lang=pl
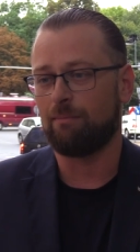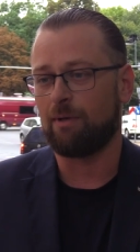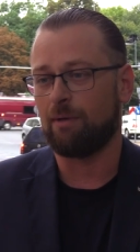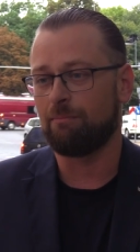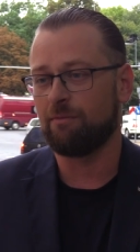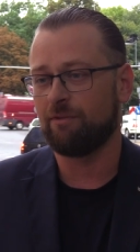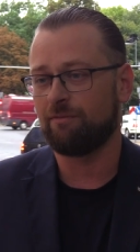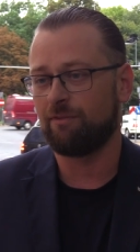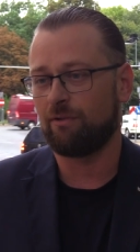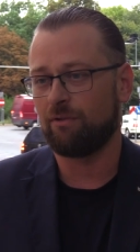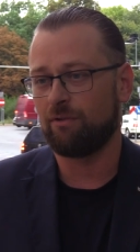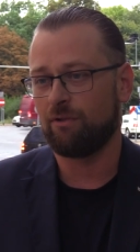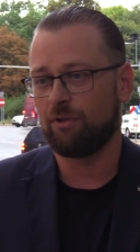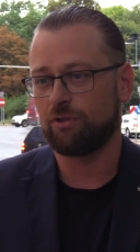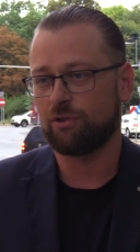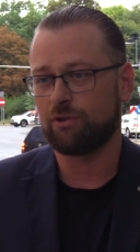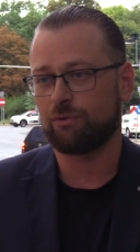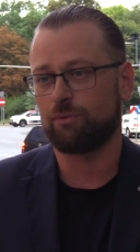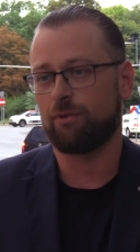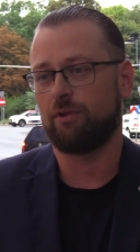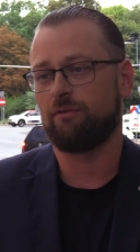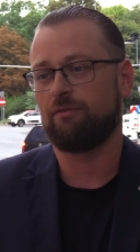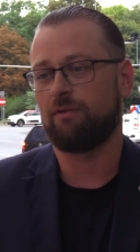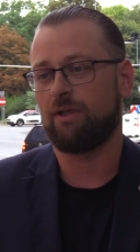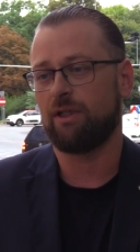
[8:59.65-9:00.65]
Mamy wolność
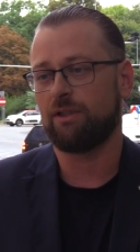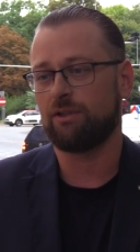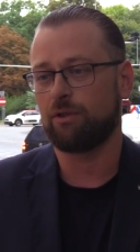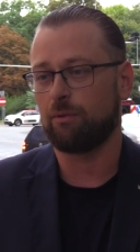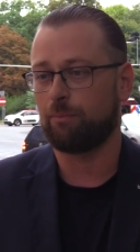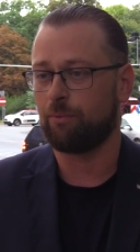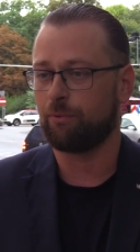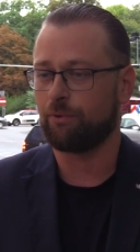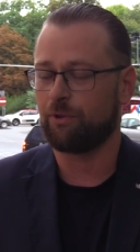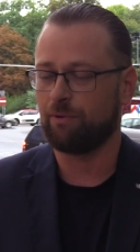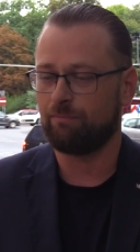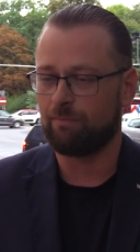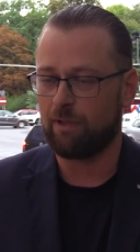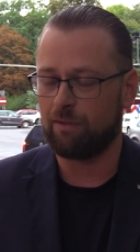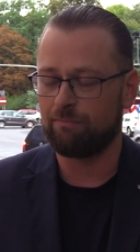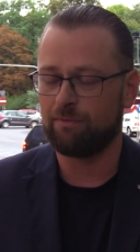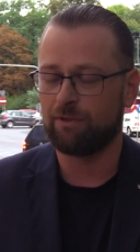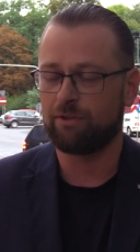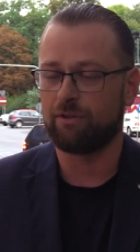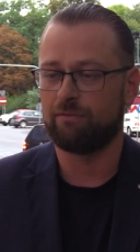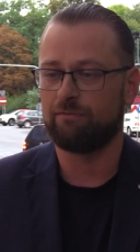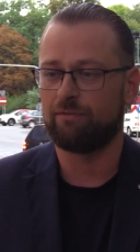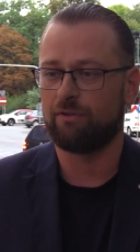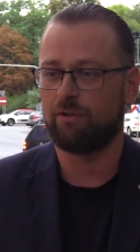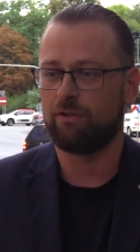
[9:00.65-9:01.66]
słowa i dopóki
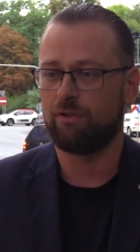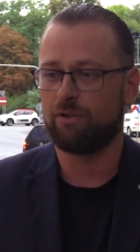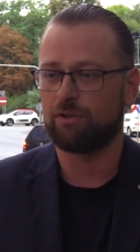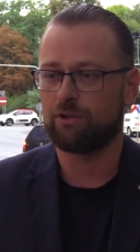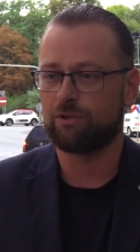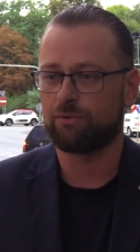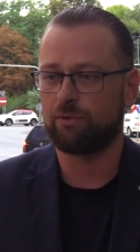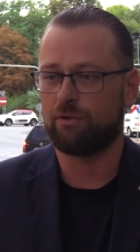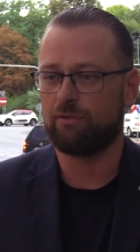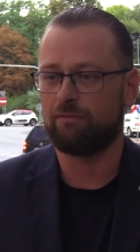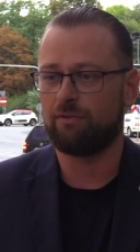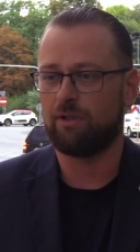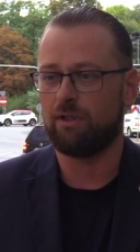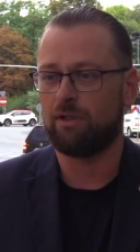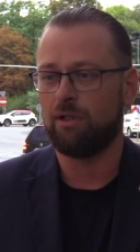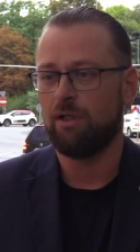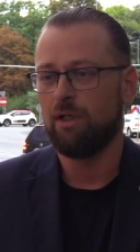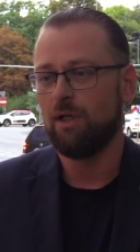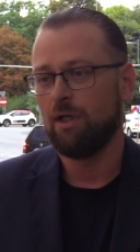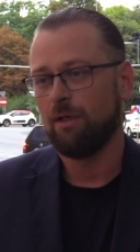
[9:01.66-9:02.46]
mamy tą wolność słowa,